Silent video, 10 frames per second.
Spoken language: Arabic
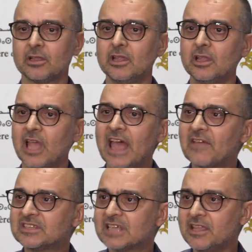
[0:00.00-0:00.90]

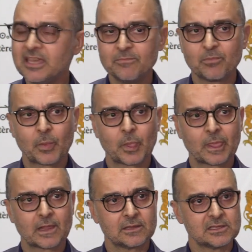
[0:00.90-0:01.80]
الهدف الثاني
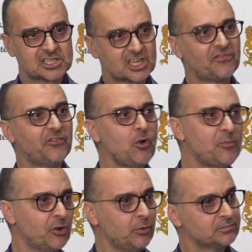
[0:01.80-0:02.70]
نتكفلوا
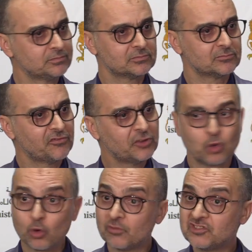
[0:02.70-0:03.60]
بهم في
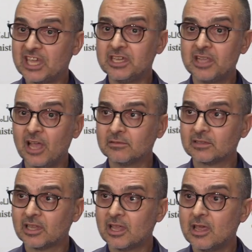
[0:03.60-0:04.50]
ظروف جيده
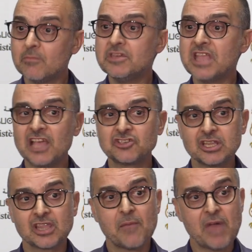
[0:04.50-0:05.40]
من
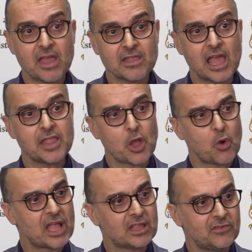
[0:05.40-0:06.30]
اجل ضمان
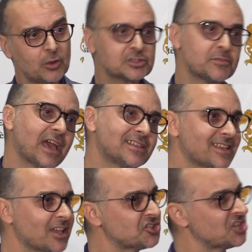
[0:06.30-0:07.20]
انه هذا الفيروس ما
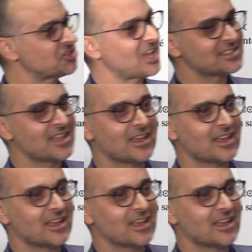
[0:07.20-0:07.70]
غينتقلش لاشخاص